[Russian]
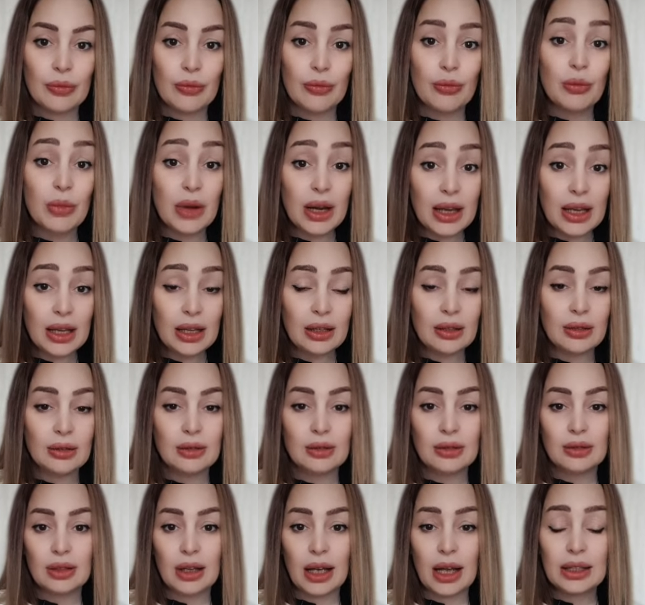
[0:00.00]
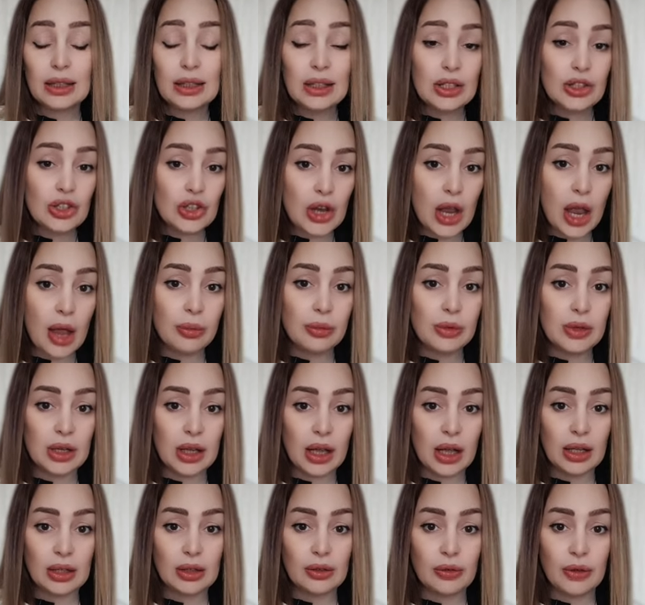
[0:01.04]
Мы отличаемся
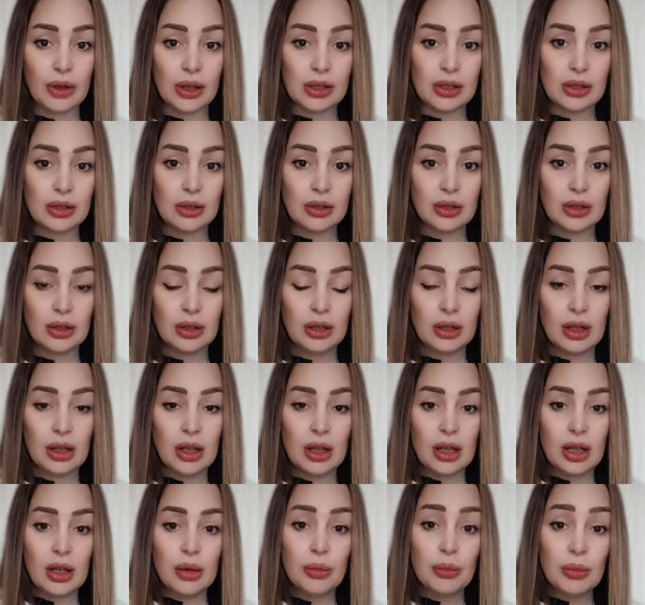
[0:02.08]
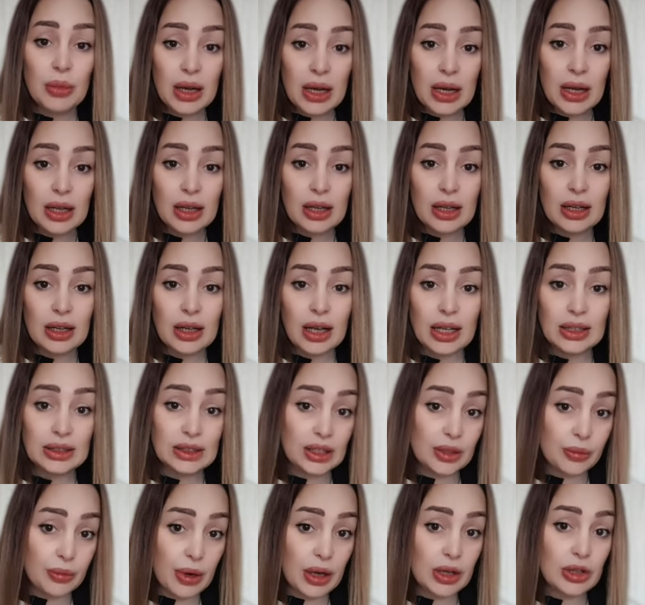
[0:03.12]
от вас. Мы,
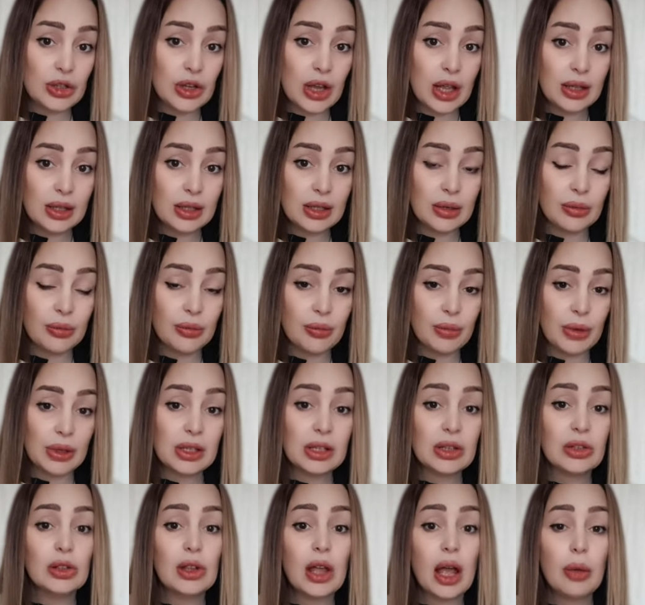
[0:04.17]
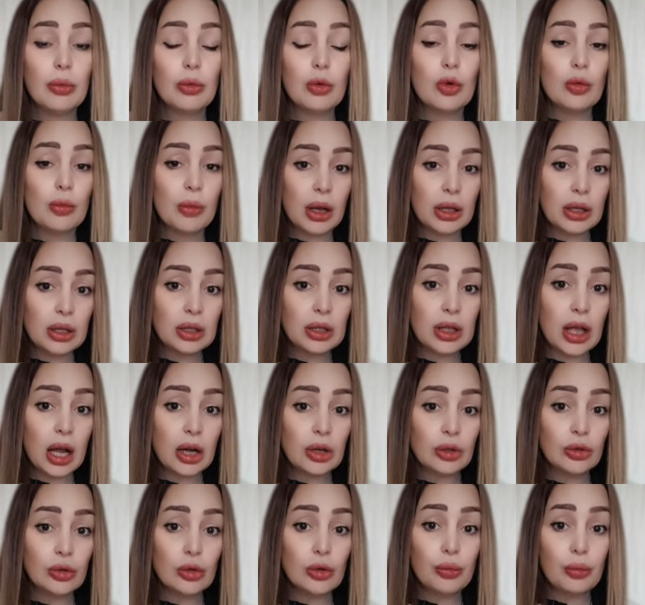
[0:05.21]
азербайджанцы, посылаем
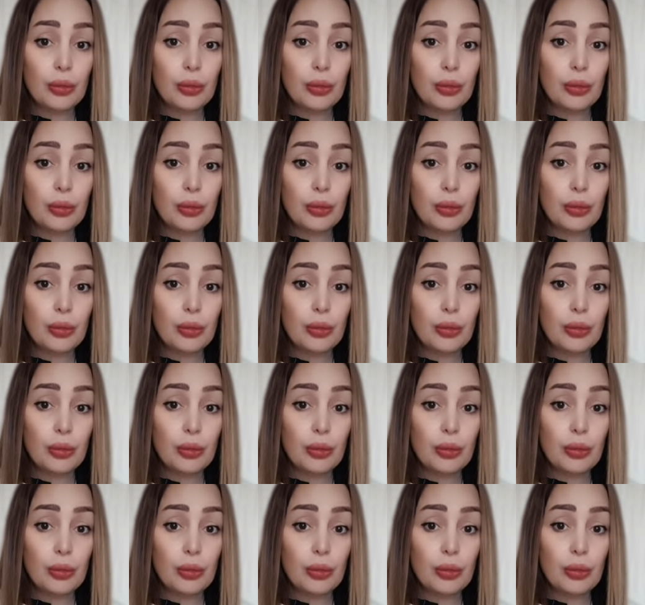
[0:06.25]
гуманитарную